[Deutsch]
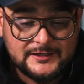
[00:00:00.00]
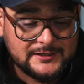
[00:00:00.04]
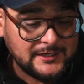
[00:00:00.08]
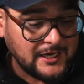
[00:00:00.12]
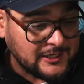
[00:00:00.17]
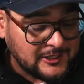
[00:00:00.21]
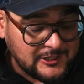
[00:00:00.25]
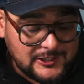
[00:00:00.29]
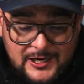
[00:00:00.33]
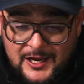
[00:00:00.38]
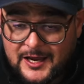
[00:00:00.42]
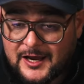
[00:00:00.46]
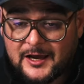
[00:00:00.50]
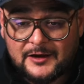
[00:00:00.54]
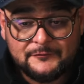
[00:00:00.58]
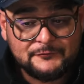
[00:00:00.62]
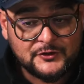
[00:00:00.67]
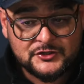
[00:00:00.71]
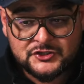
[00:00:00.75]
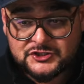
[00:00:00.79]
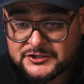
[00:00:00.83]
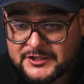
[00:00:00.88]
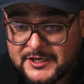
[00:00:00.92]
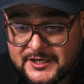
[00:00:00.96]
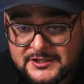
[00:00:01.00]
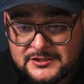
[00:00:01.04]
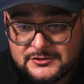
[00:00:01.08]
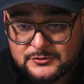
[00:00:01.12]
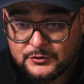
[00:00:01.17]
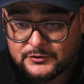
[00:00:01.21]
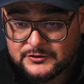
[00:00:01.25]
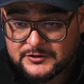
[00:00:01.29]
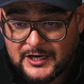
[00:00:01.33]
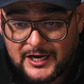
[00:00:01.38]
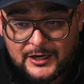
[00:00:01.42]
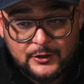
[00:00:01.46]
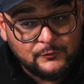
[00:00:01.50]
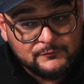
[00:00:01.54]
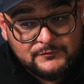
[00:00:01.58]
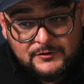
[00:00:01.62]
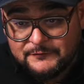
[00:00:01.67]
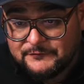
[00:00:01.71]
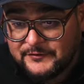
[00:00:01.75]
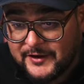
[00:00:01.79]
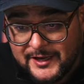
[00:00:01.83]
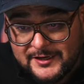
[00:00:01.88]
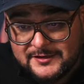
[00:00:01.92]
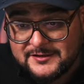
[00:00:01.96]
ja klar, verstehe ich total und
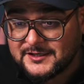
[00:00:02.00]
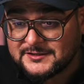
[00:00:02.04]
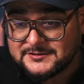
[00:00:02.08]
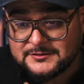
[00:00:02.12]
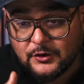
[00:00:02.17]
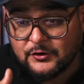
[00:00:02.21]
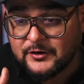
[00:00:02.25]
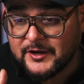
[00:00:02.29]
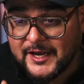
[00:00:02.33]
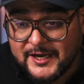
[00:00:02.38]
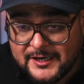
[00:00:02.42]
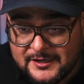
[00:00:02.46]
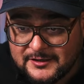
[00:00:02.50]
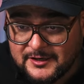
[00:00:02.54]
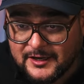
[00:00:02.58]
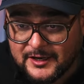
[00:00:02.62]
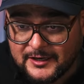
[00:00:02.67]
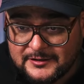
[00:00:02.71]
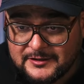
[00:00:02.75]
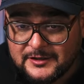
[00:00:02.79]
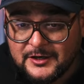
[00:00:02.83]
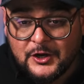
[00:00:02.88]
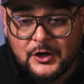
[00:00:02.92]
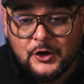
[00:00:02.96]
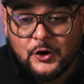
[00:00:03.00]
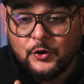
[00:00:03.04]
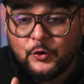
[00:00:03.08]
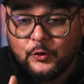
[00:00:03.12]
wir werden das auch ändern